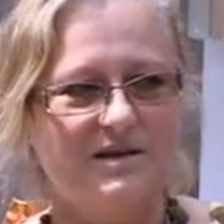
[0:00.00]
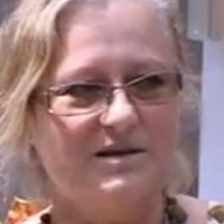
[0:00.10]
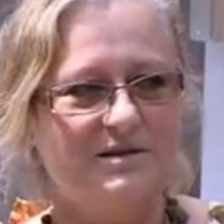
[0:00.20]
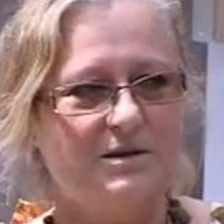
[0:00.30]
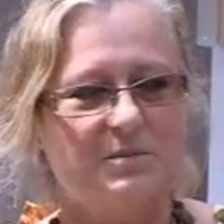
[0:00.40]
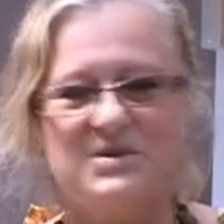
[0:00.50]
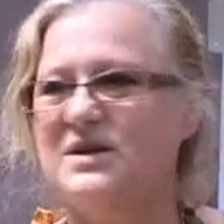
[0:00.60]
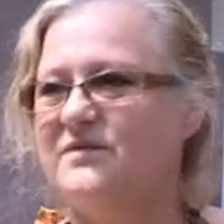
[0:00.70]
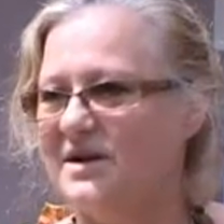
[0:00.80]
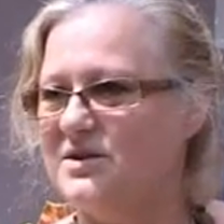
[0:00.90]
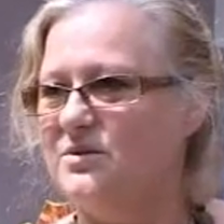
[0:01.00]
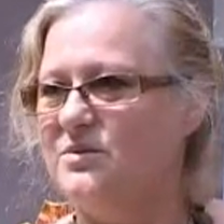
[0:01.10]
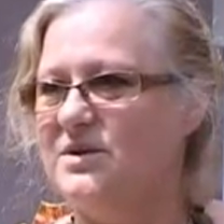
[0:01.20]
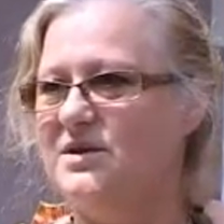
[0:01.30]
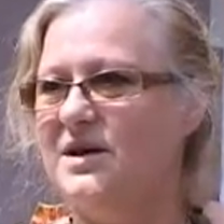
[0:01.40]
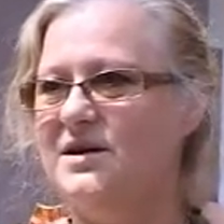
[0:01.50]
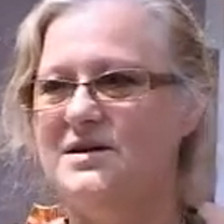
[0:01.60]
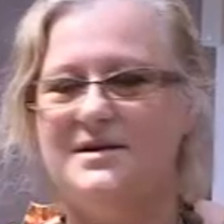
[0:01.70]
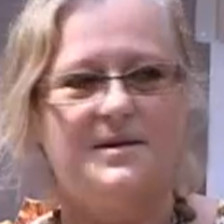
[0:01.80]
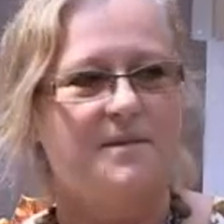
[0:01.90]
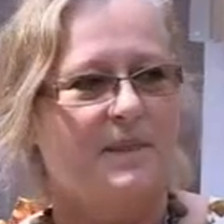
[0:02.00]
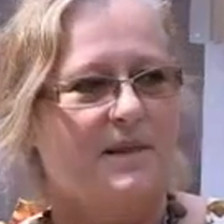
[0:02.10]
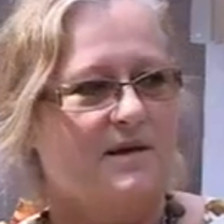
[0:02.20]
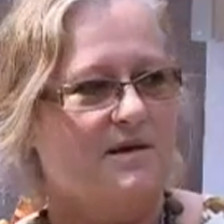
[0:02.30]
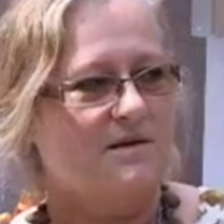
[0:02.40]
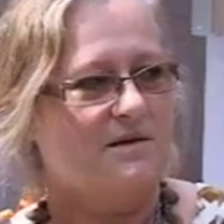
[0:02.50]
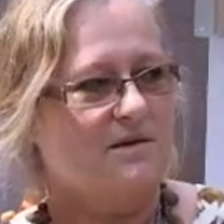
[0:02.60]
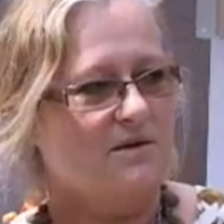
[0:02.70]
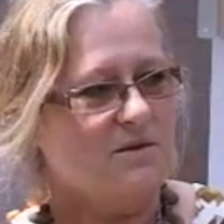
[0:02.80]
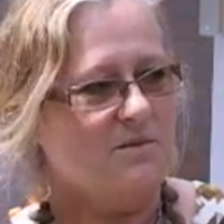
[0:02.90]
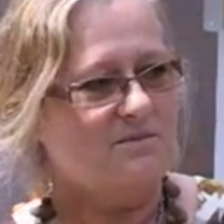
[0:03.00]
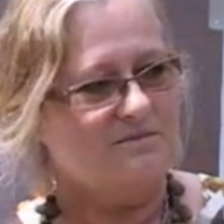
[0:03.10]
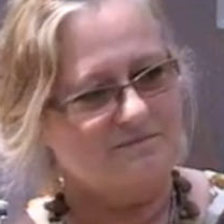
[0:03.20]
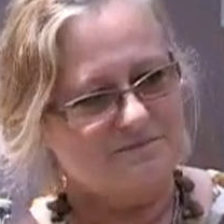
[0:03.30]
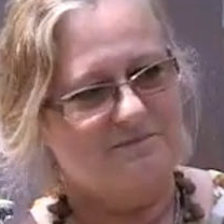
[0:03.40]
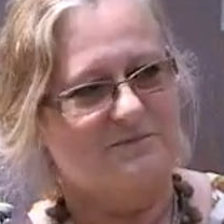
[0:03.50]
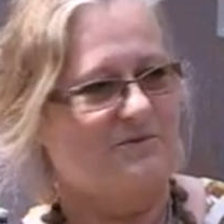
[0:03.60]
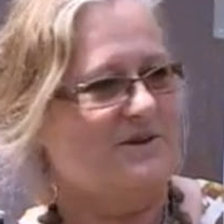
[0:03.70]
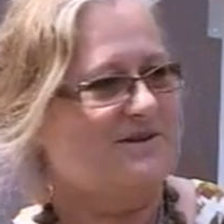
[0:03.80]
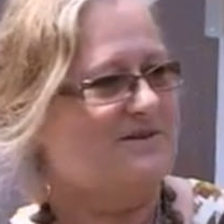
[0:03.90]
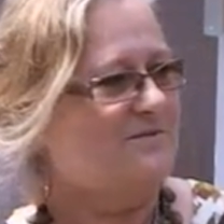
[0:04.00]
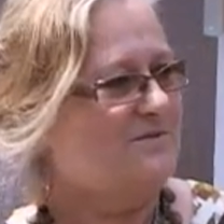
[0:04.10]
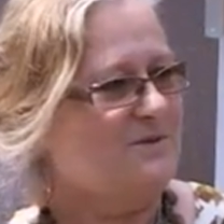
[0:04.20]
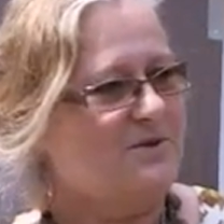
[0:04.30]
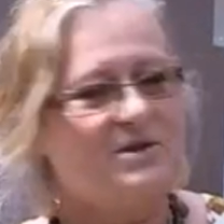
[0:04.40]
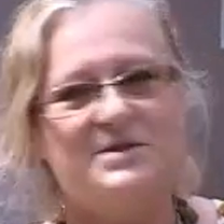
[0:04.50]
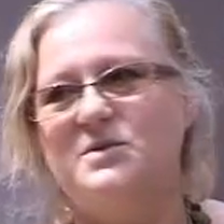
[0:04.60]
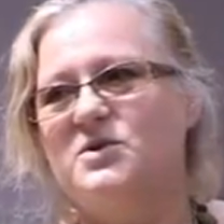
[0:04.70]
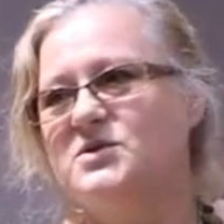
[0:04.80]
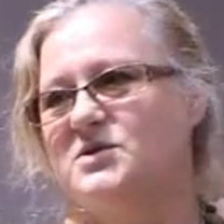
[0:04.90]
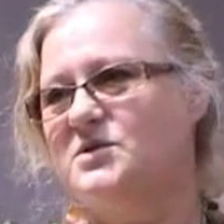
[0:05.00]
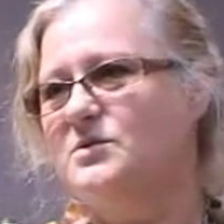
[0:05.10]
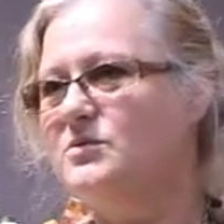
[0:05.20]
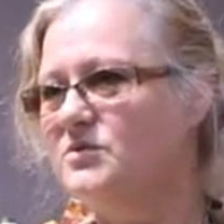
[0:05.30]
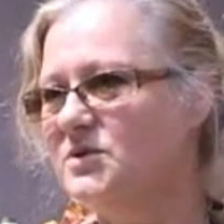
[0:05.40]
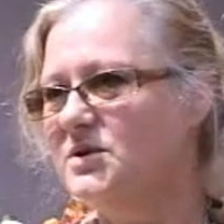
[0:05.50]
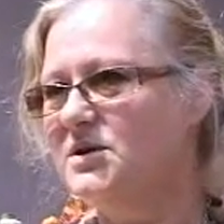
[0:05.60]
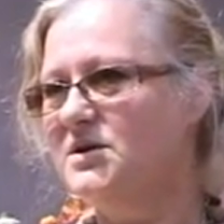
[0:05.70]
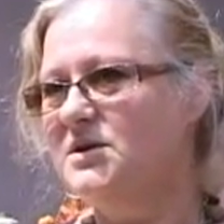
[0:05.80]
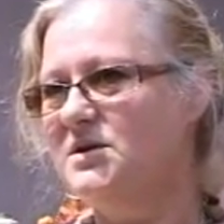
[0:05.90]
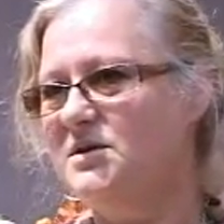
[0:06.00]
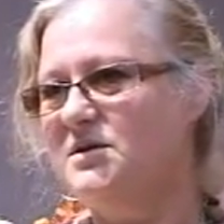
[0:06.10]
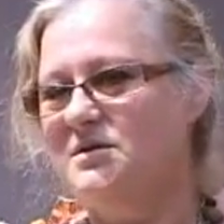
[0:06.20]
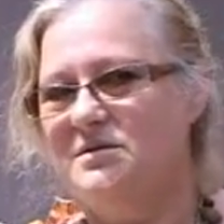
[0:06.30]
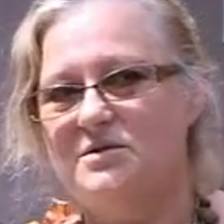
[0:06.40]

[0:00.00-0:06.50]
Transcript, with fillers: i, i poznawali tą glinę. No i mówię, no, to jest dosyć trudny i